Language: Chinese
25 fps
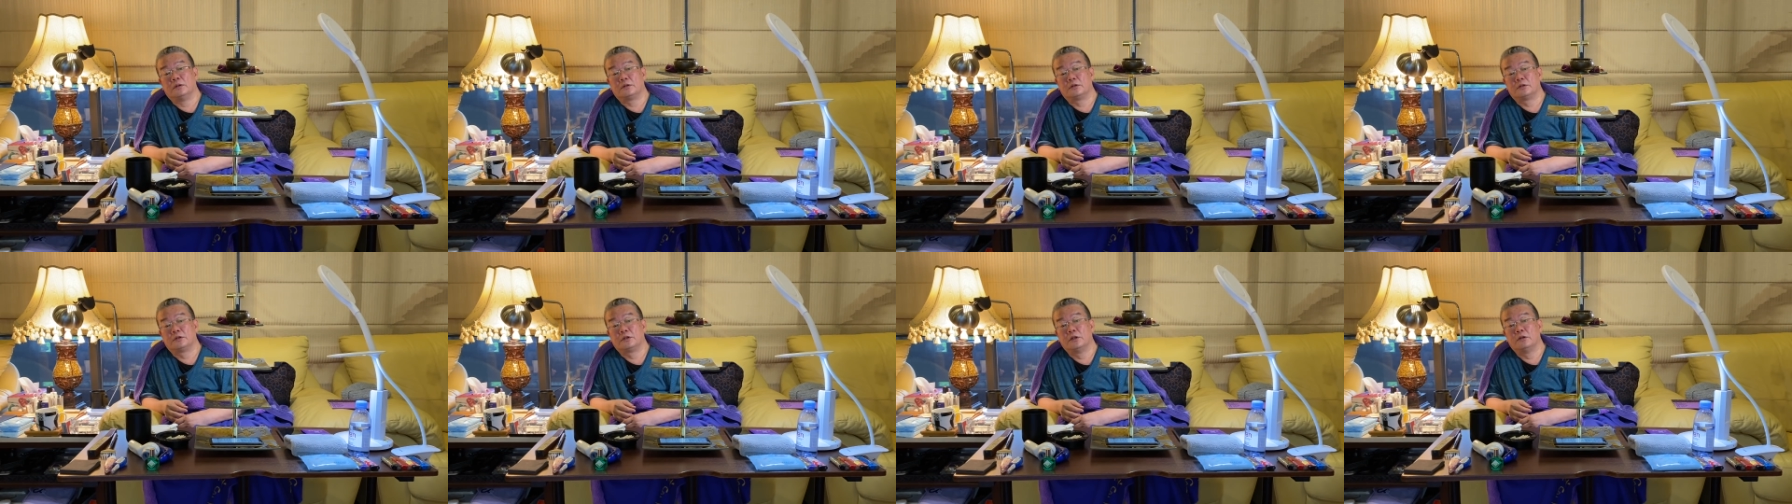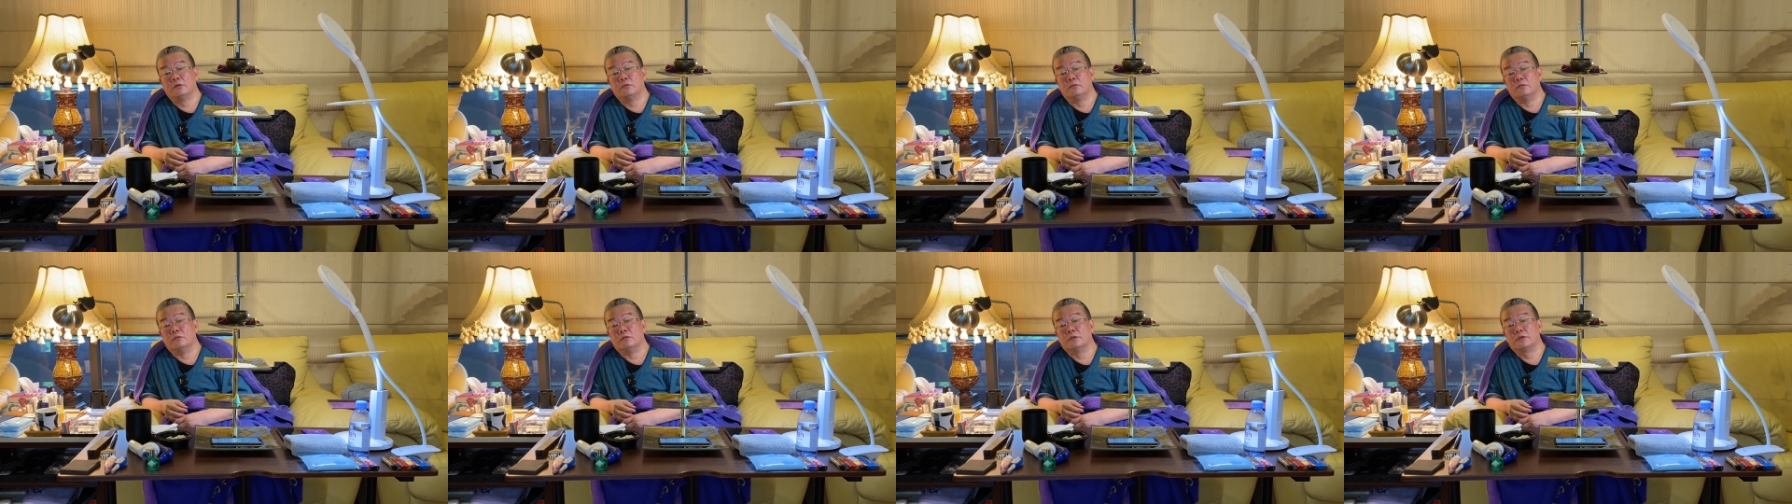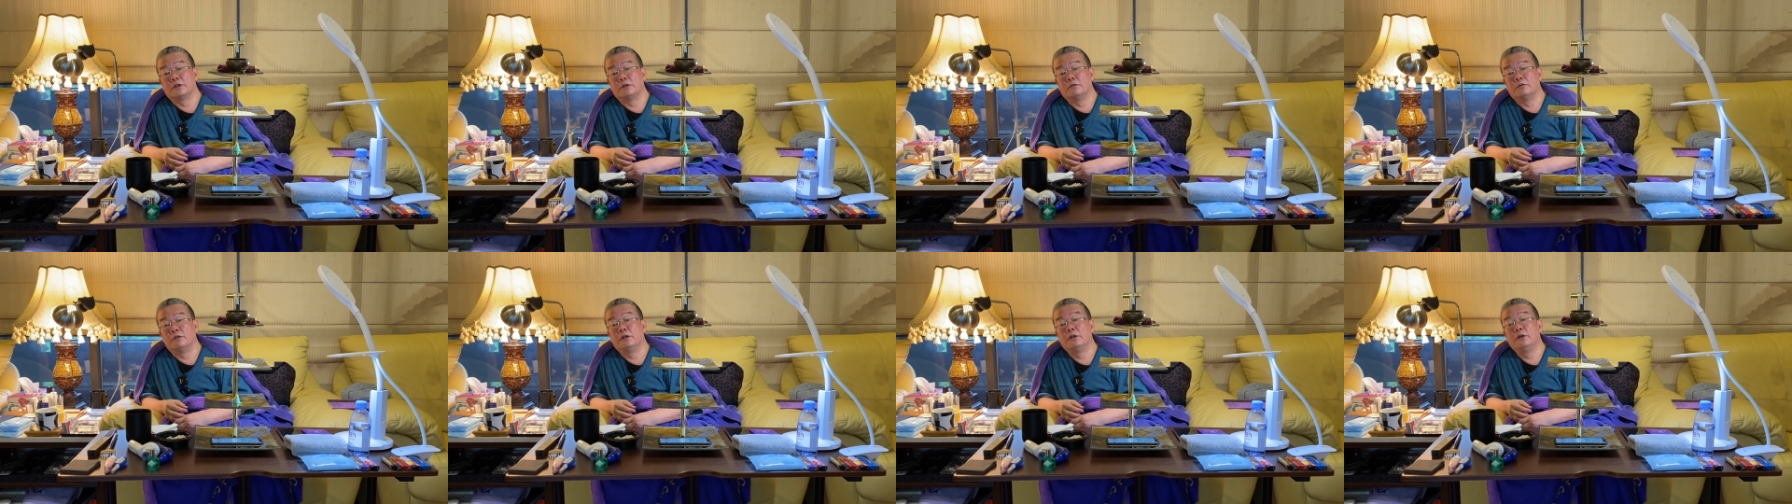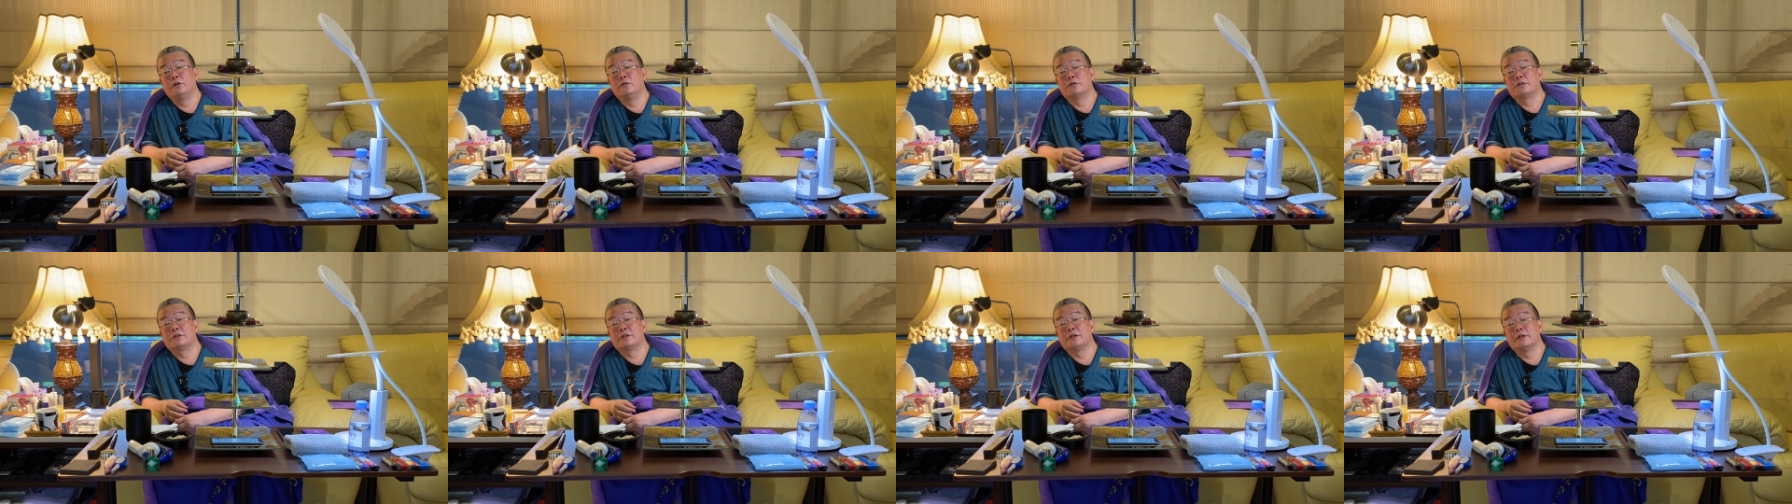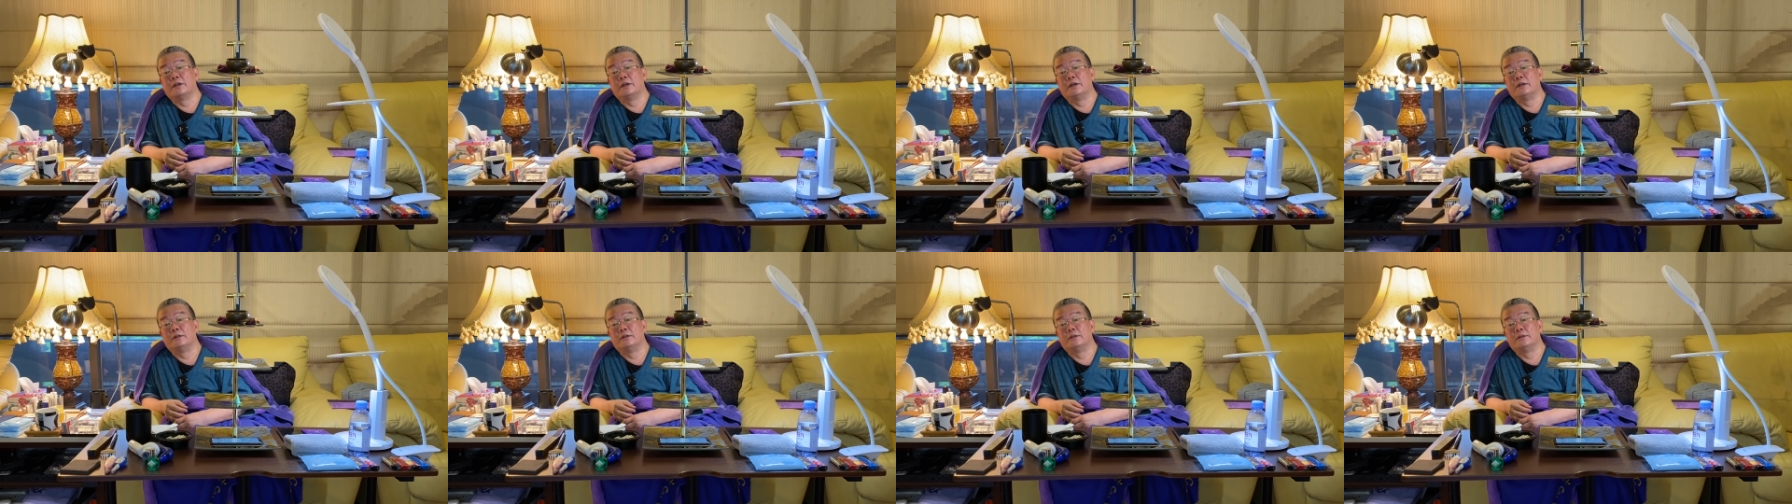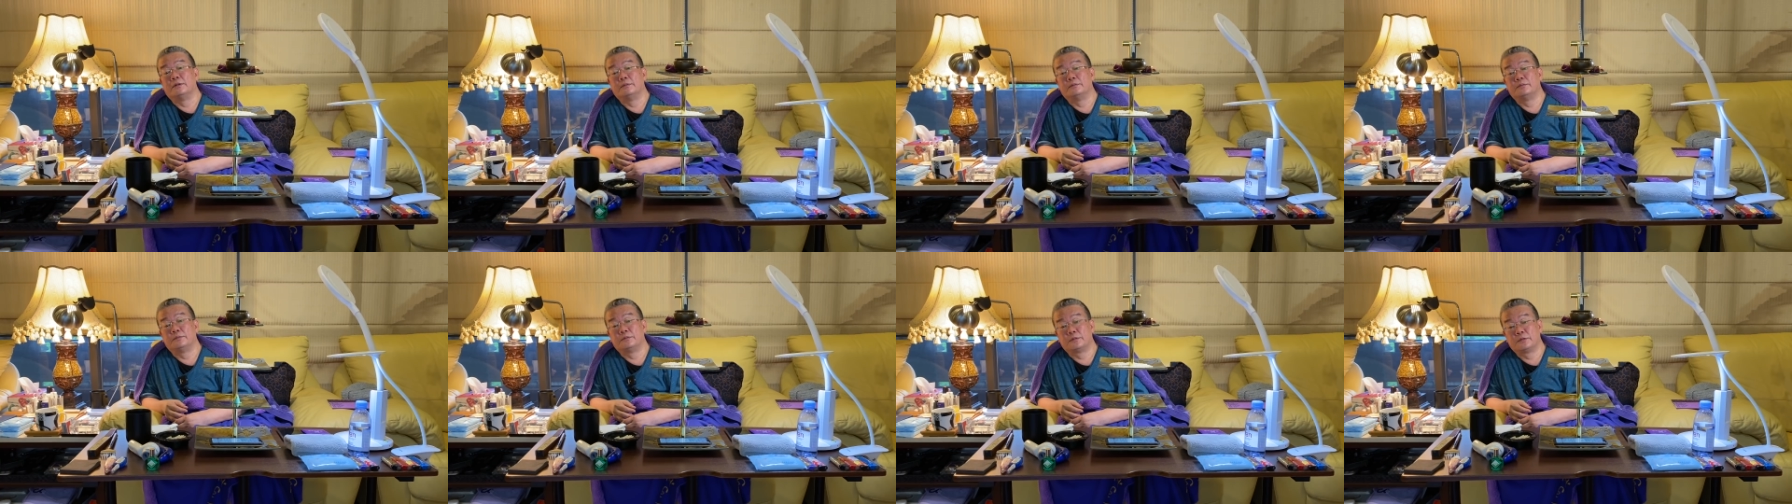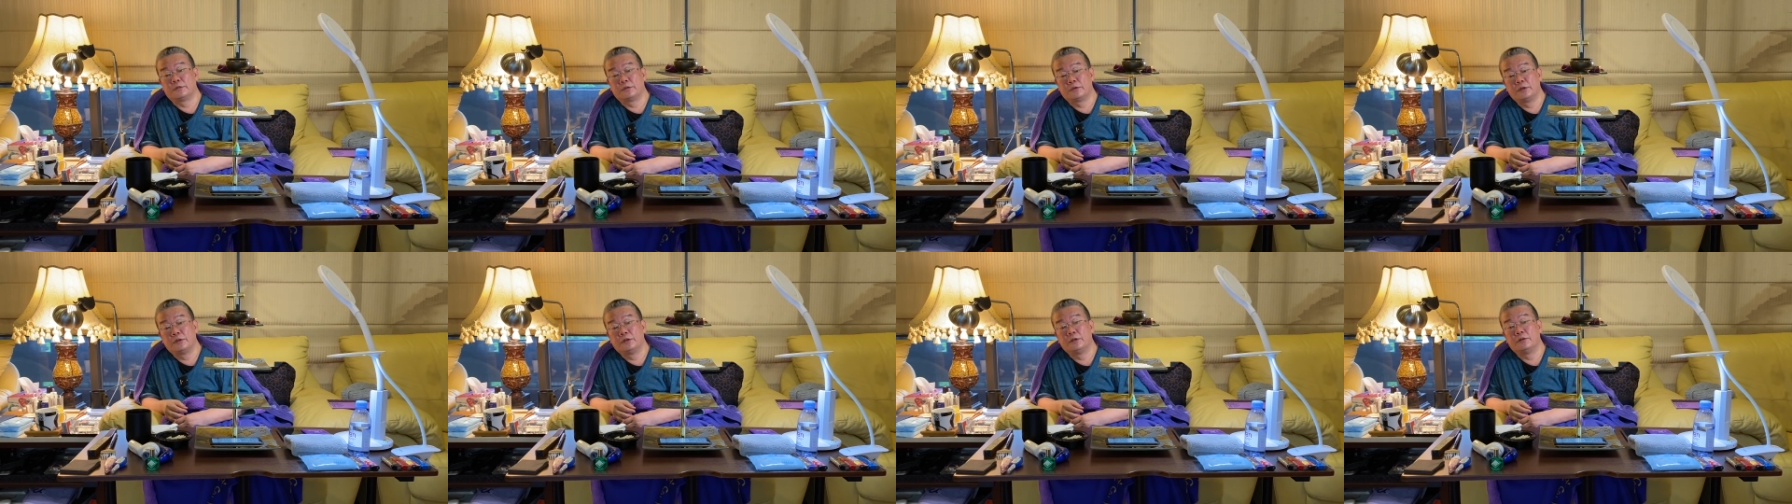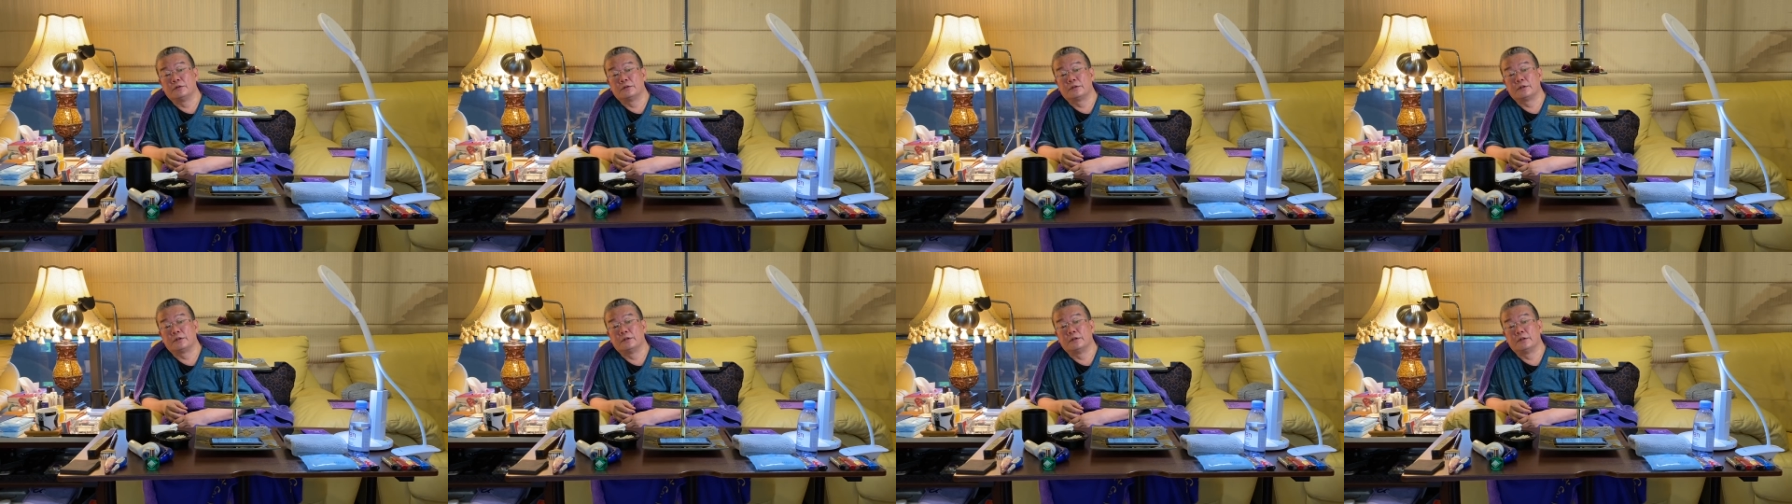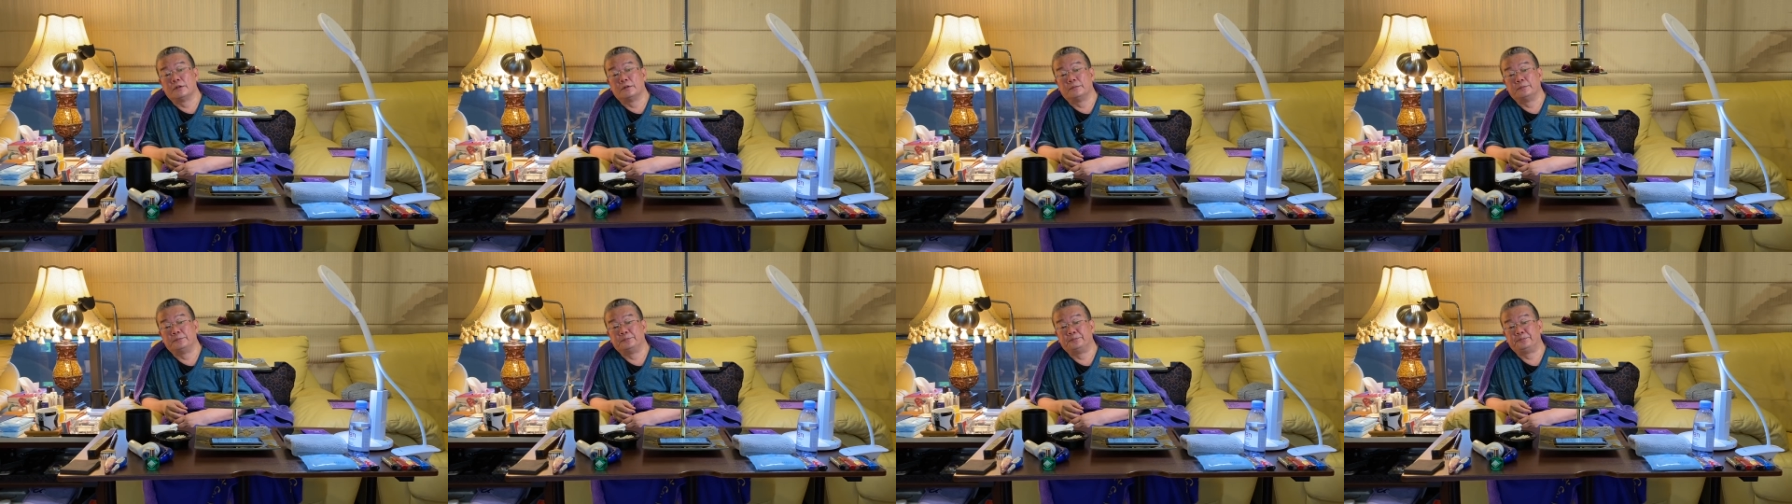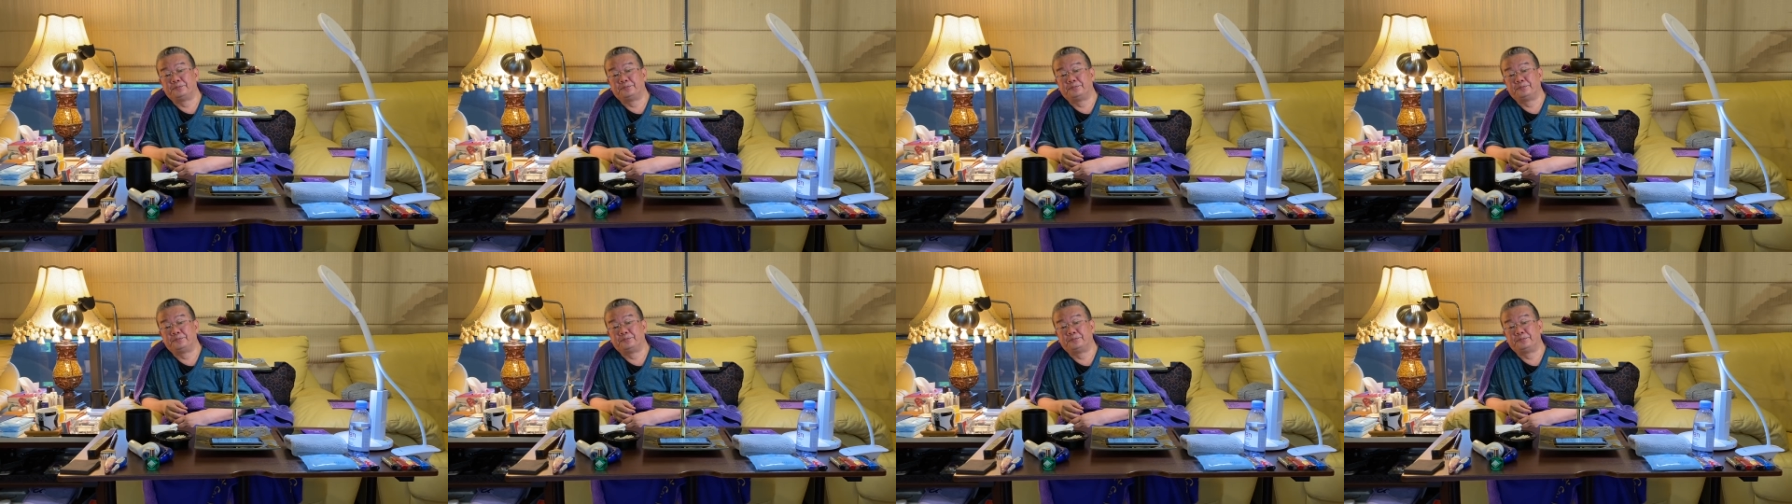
这五者或六者了哈，这六者呢，